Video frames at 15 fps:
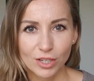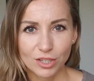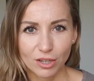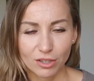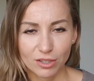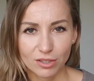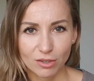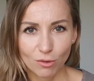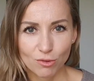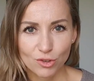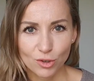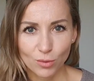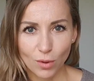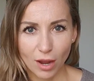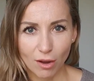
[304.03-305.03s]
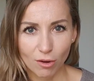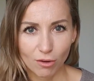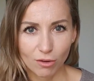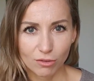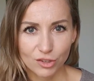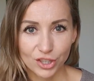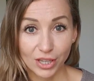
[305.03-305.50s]
się skończyła
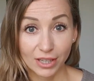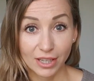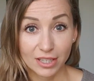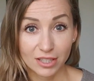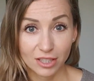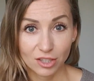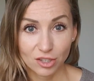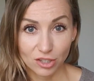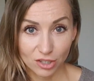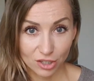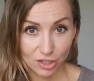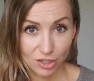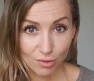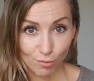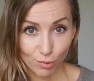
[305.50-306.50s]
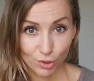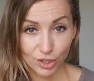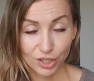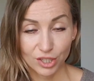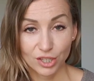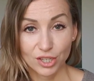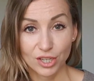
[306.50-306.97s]
o 14.30,
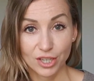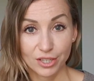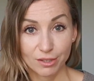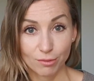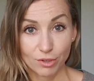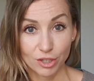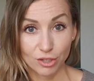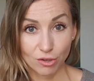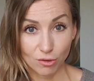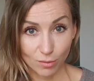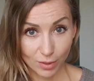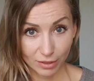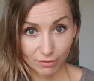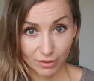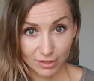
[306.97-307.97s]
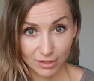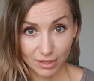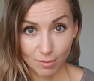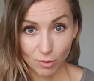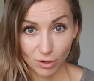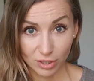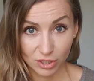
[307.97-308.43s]
później dzieci jedzą jeszcze obiad, więc
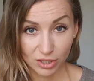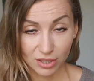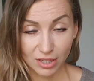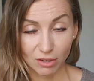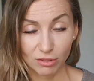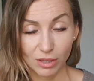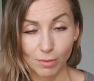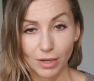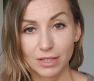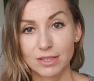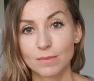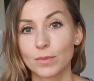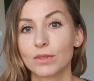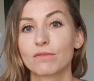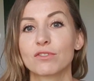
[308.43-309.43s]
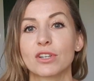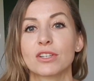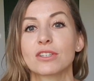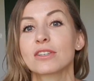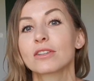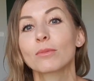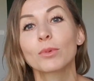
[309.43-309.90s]
nie mogę dziecka odebrać zbyt
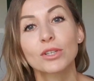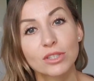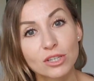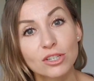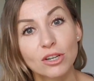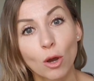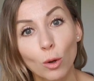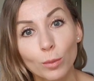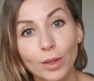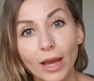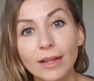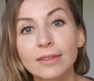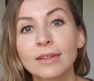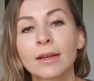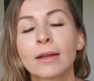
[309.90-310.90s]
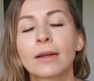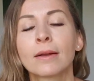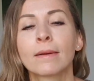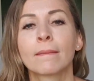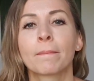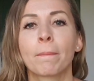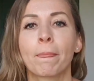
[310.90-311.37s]
wcześnie, no bo jest jeszcze obiad.
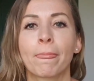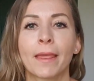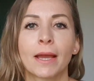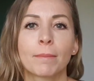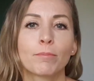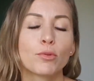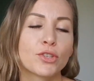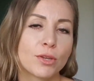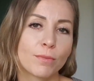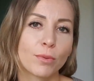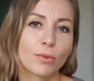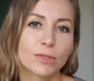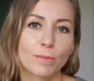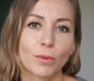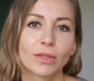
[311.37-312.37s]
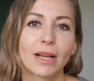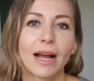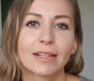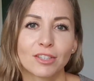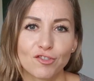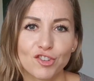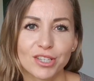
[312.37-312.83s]
E, później było
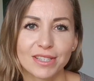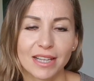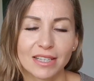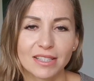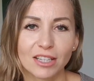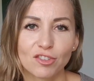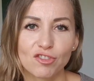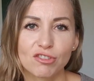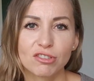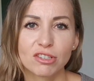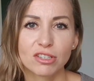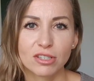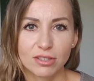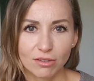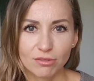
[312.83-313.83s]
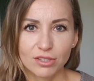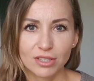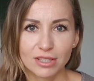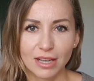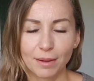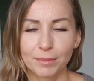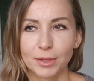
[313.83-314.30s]
spotkanie 16.30 z
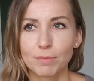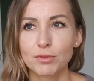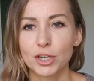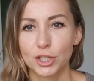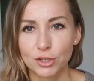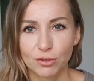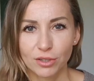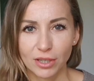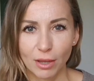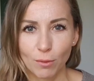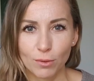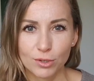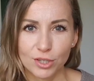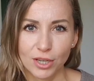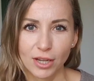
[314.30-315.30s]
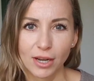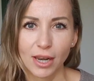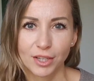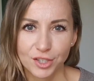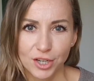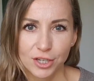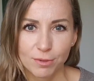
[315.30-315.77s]
rodzicami, przeciągnęło się,
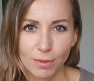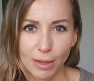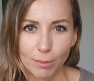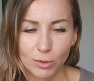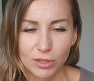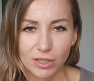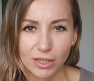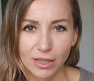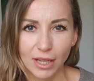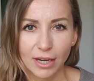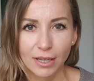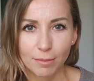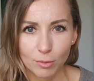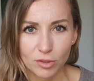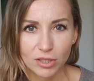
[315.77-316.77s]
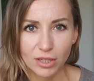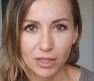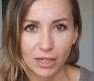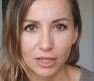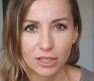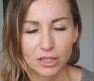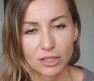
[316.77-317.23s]
lecieliśmy na monster traki, monster
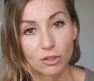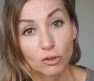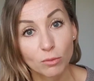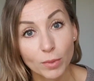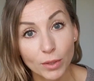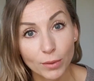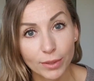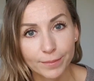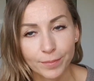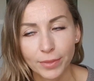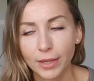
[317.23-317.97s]
traki się nie odbyły.